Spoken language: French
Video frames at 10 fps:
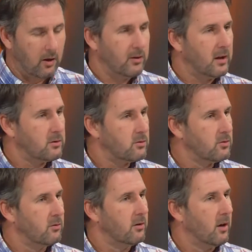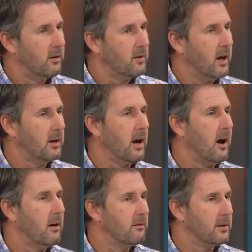on est en studio Honda
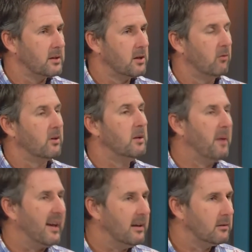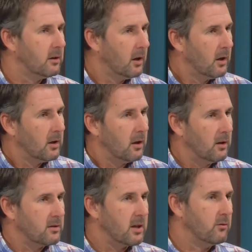Accord version hybride.
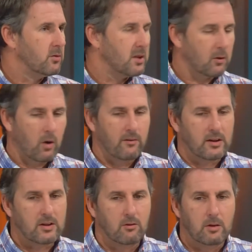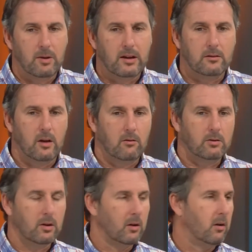Euh, ça veut dire quoi, version hybride?
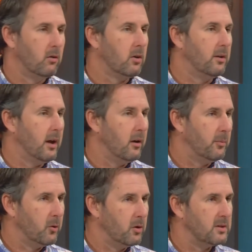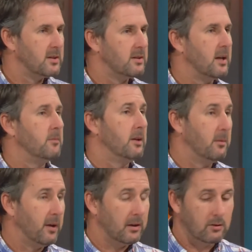Donc, euh, on connaît un peu le système
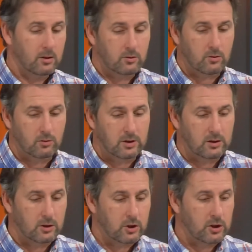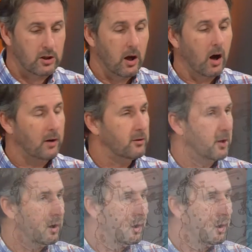hybride du côté de chez Honda.